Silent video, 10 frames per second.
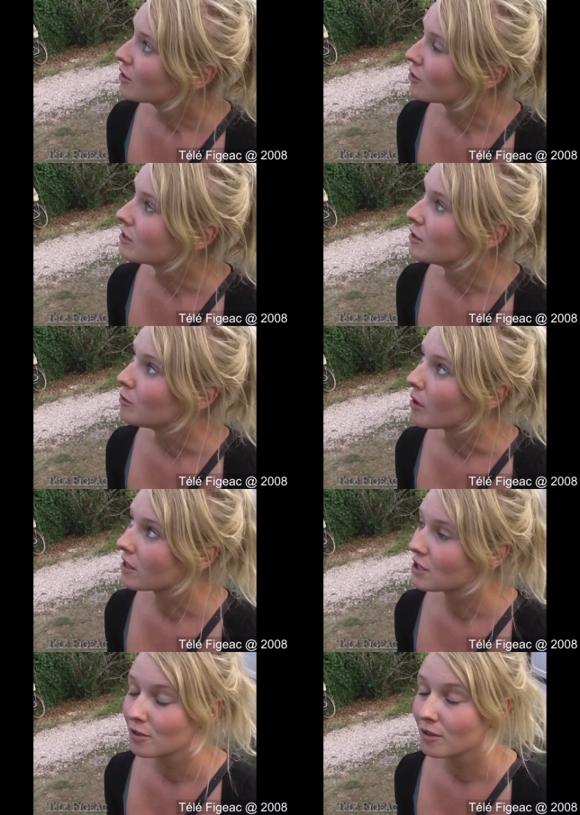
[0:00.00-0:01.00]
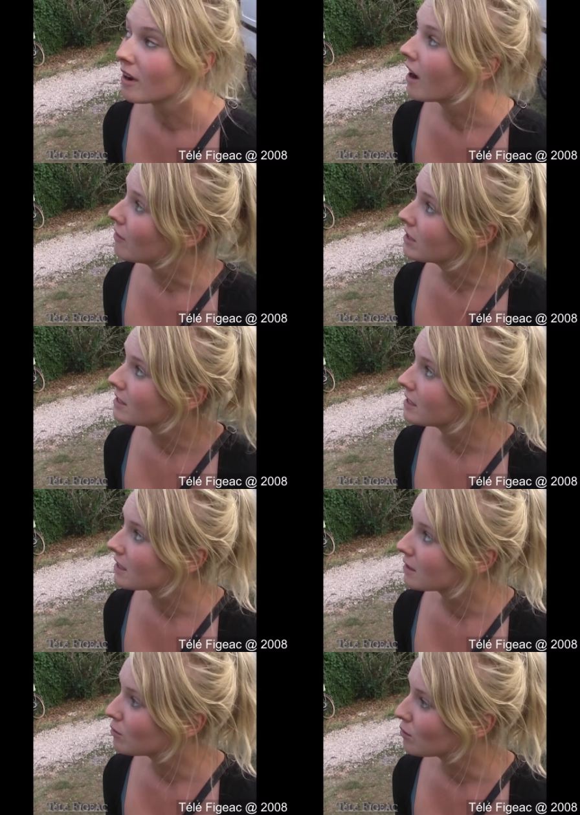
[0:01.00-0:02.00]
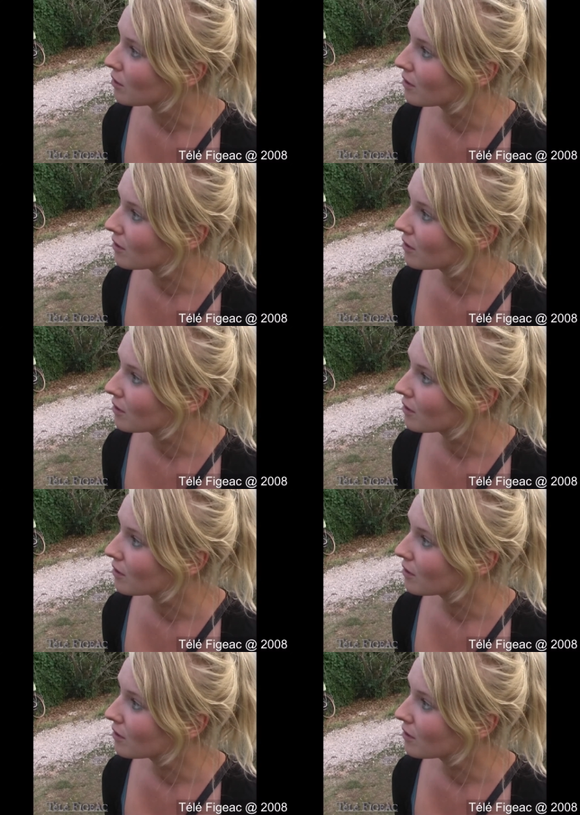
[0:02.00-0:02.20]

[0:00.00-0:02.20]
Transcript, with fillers: côté nuage, avec des écritures.